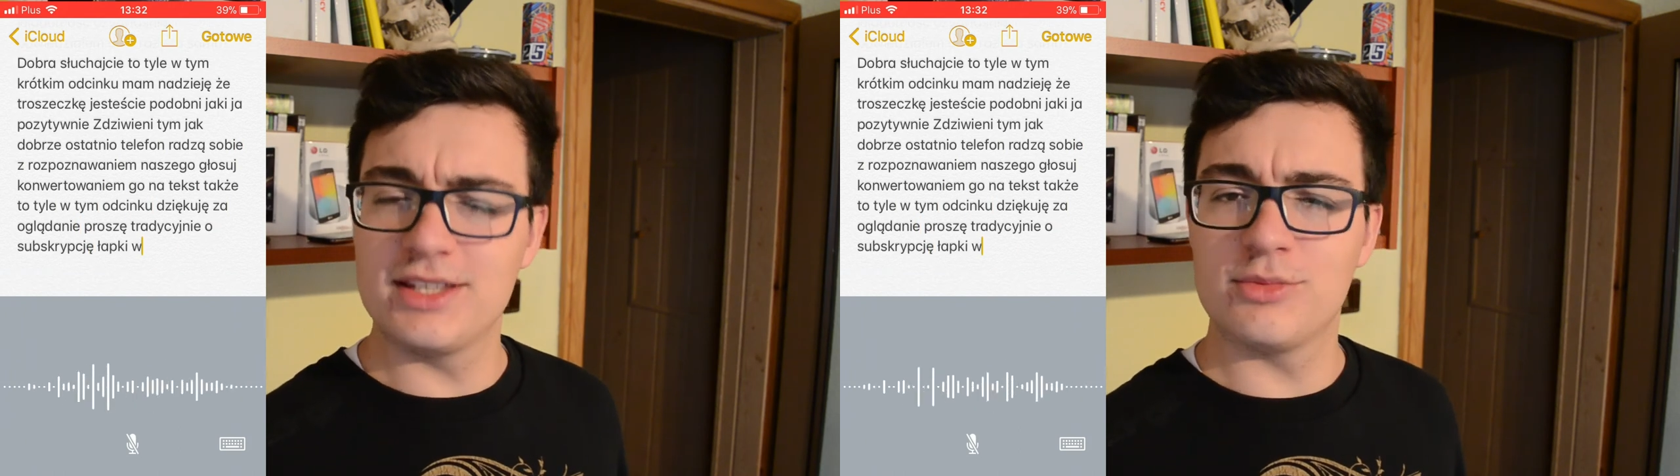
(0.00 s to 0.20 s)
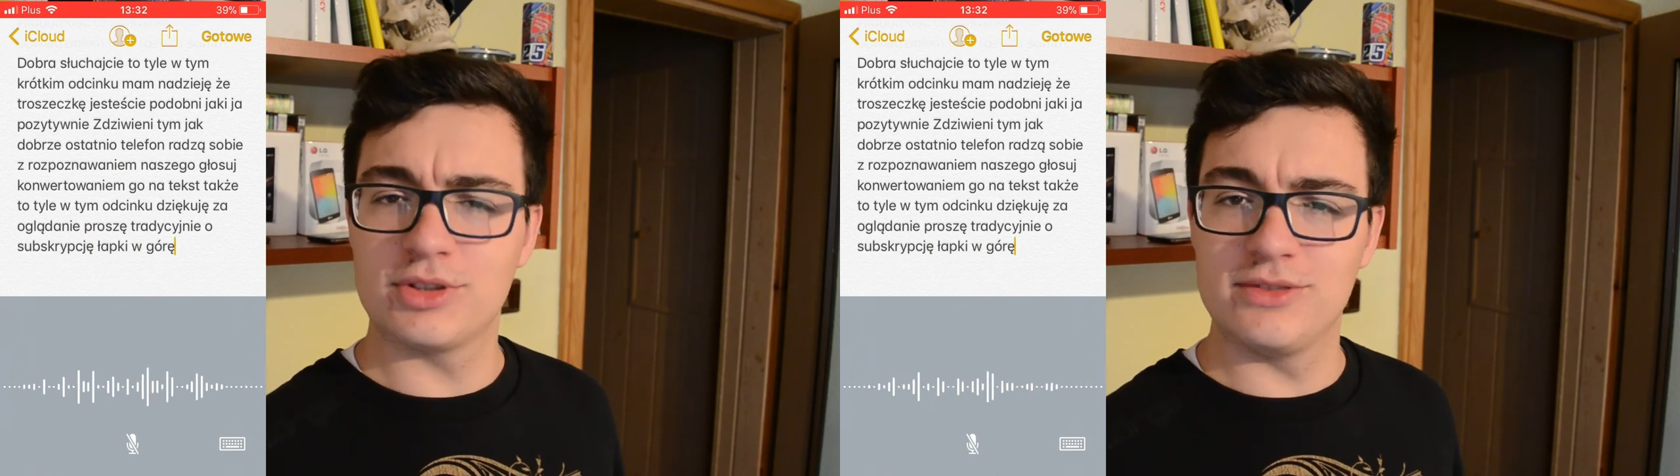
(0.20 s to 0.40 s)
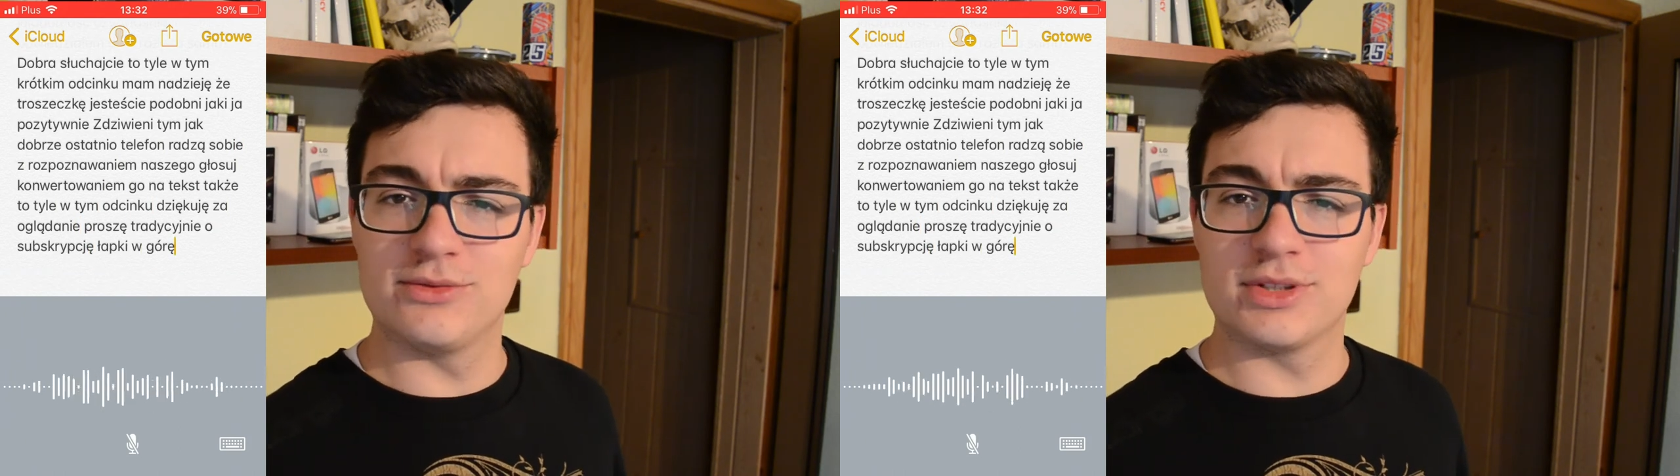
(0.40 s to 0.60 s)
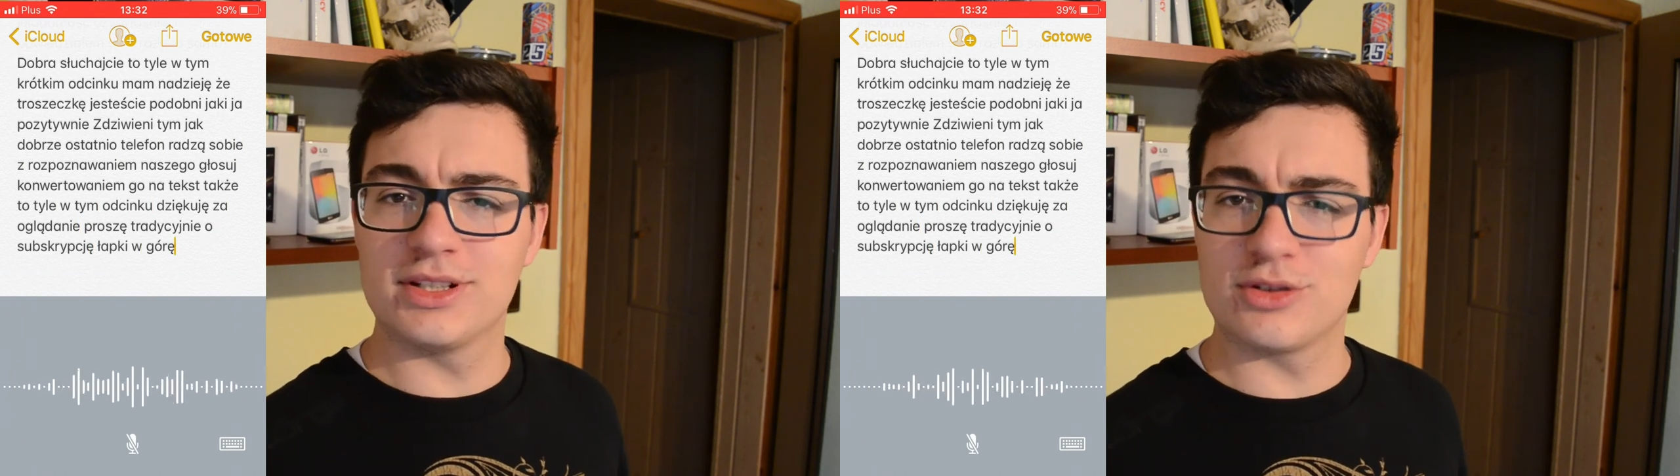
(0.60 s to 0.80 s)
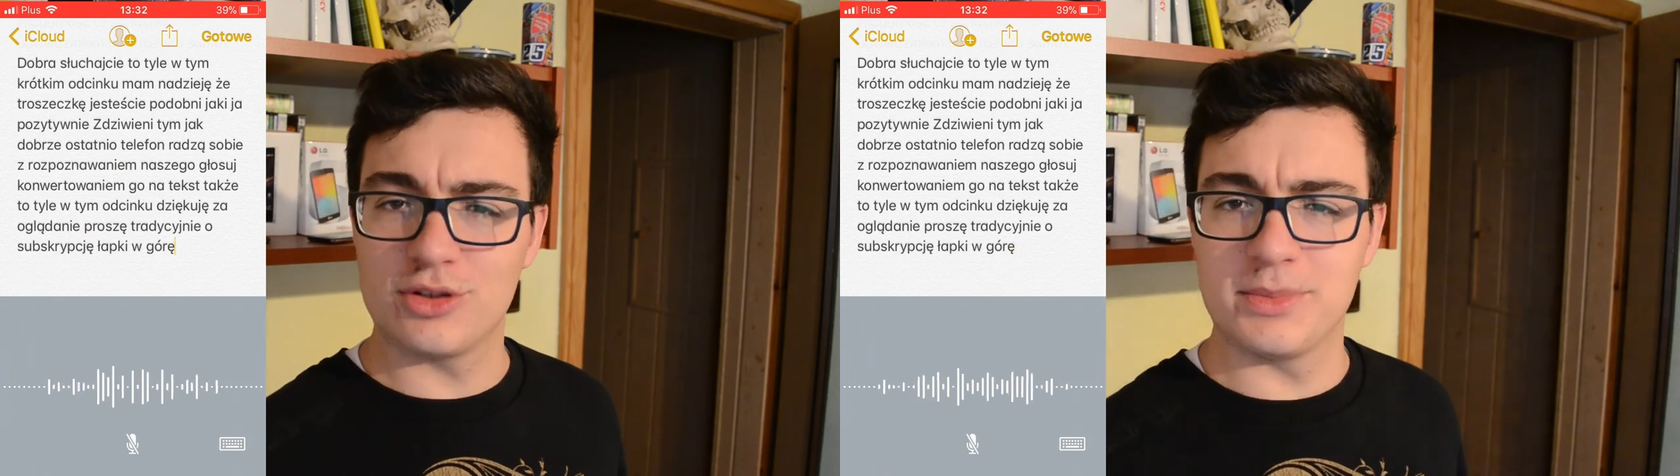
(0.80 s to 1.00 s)
motywuje
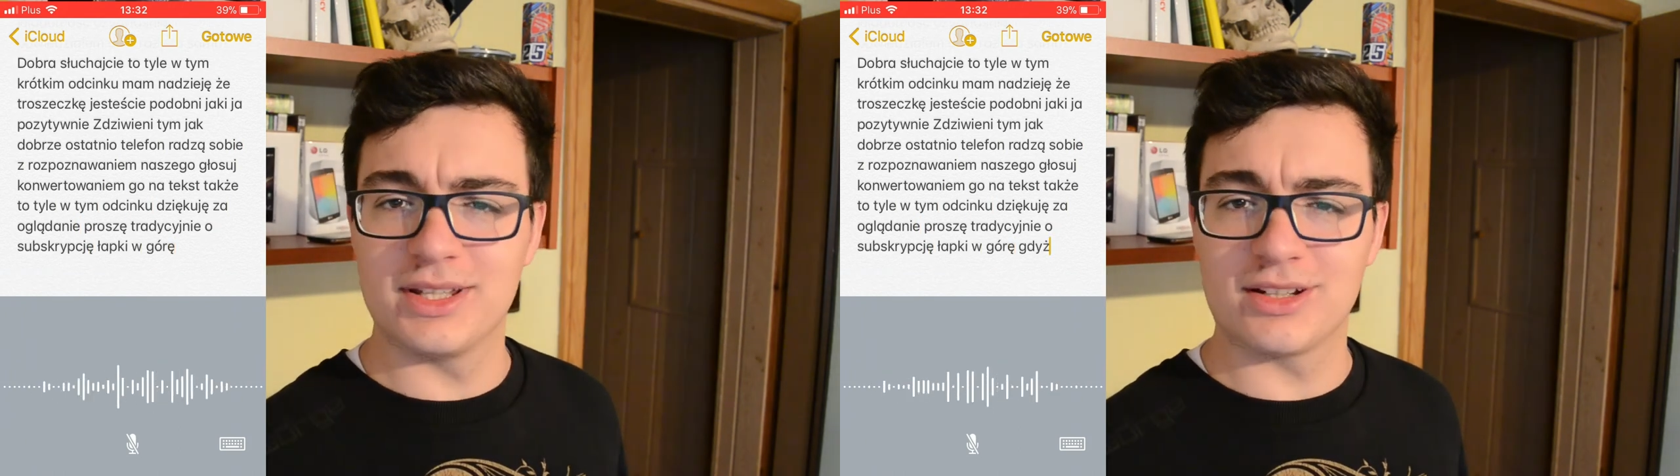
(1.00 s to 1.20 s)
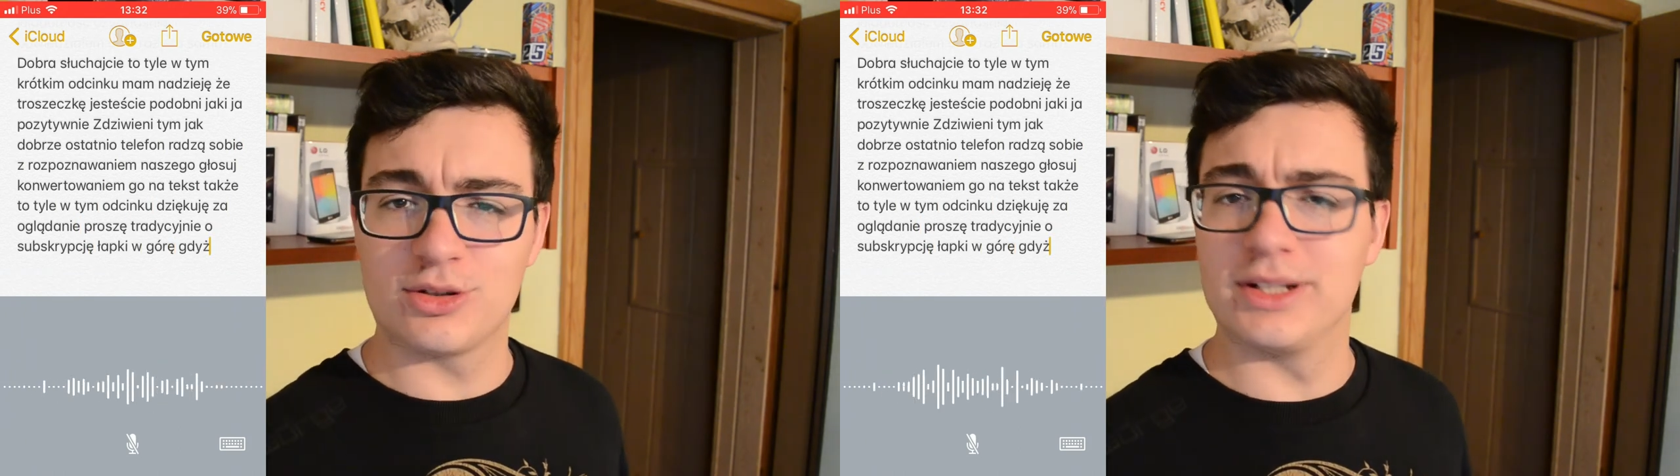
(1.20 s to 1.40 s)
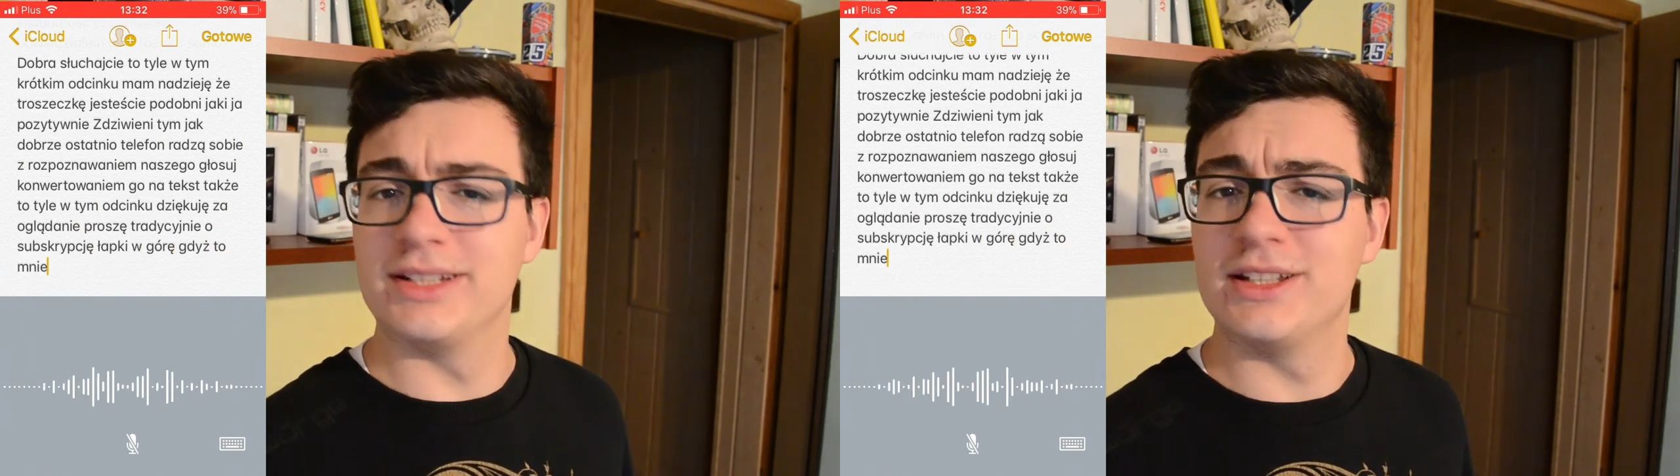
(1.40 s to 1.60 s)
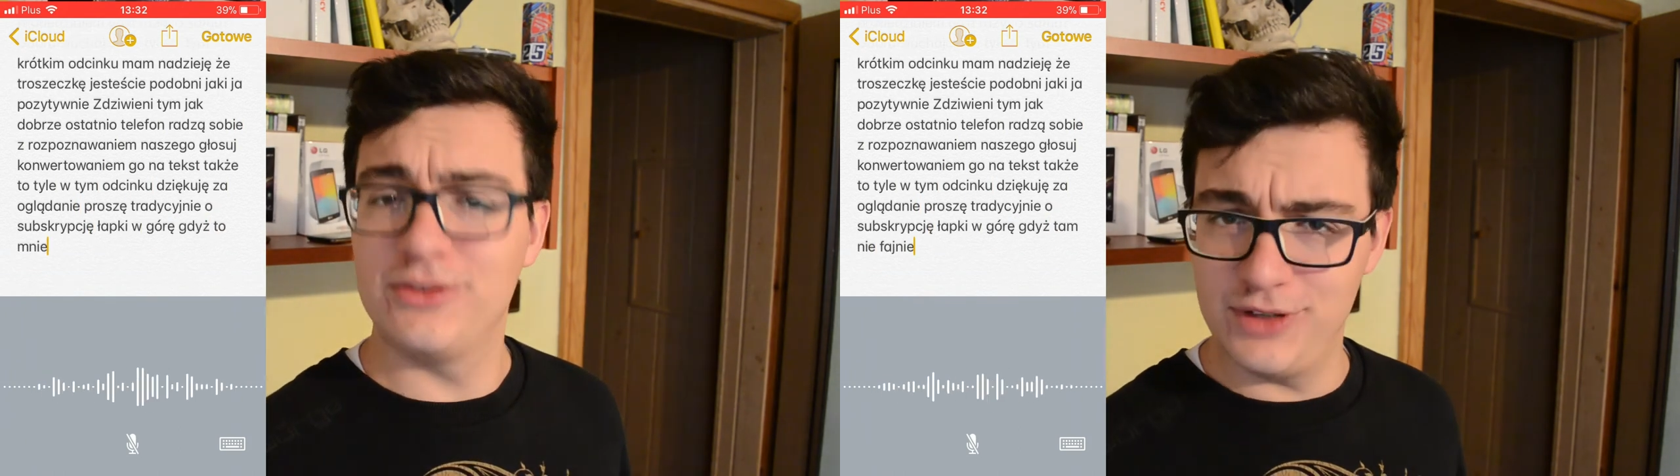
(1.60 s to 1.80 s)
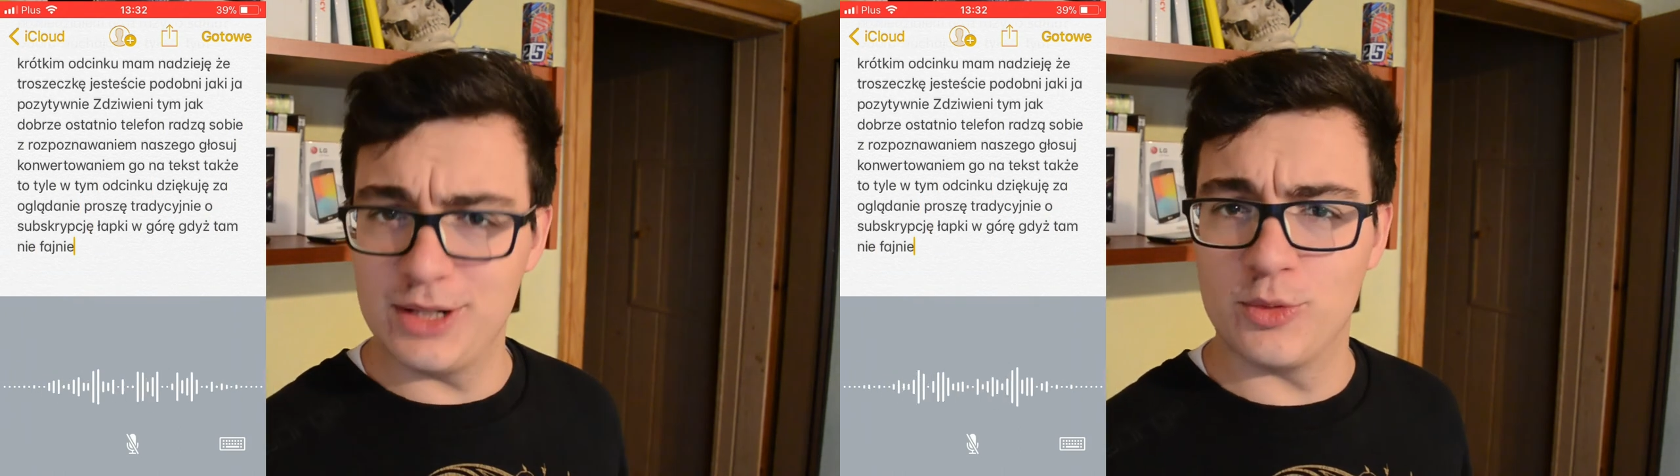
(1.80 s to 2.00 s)
do robienia kolejnych
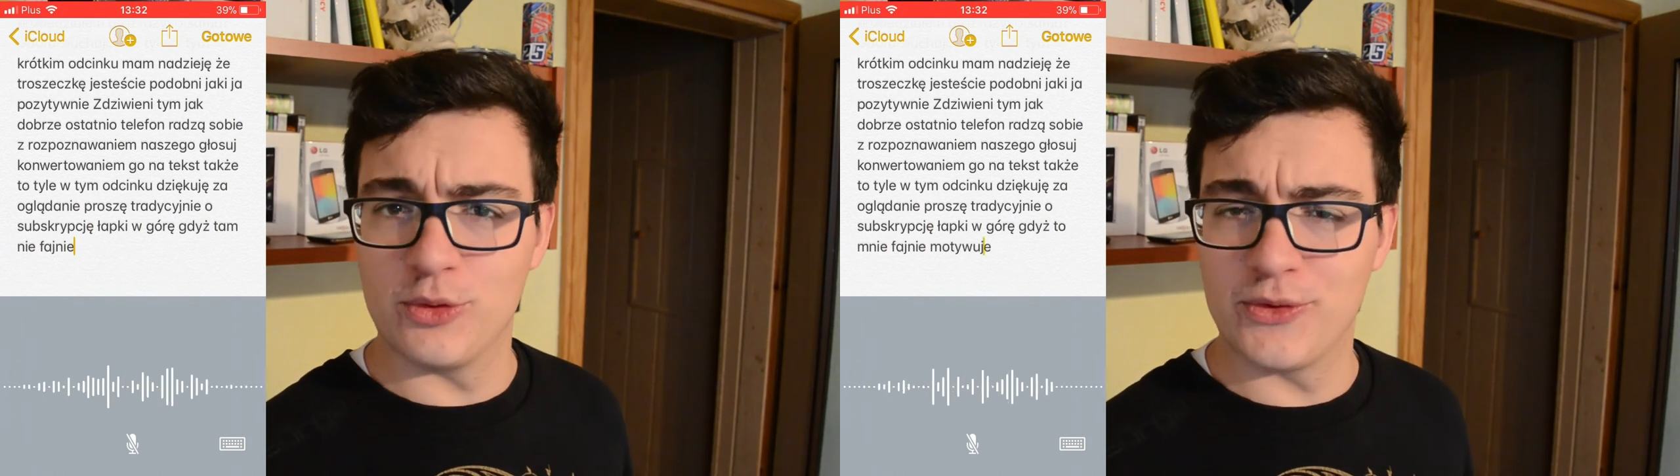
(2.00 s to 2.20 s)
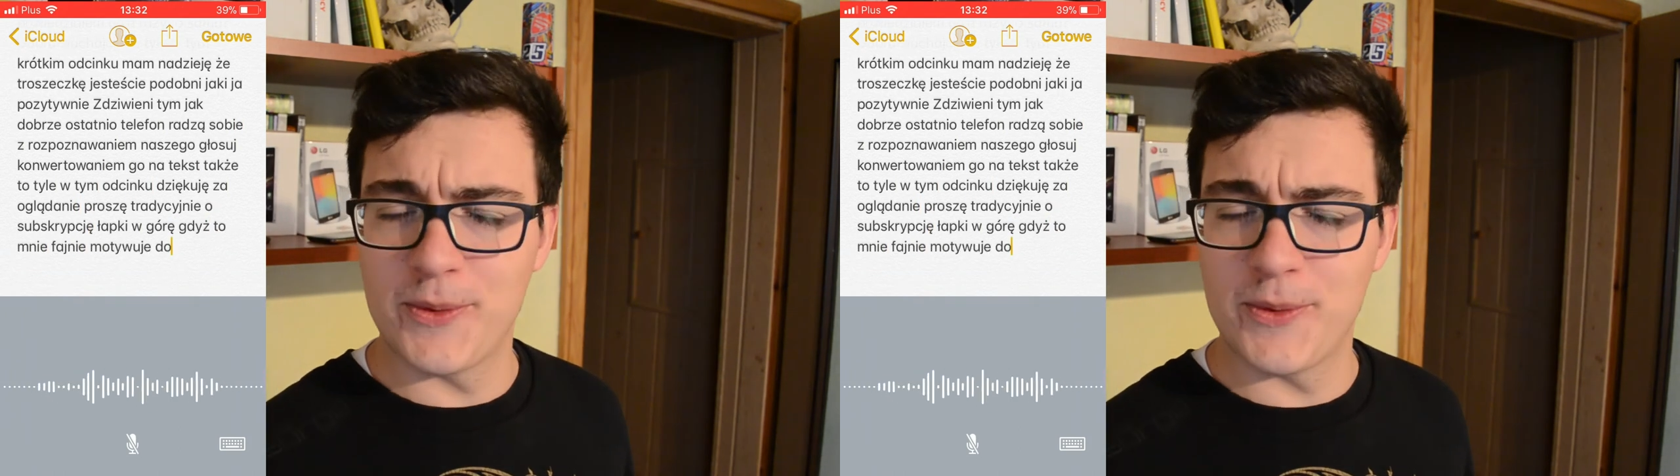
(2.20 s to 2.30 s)
filmów.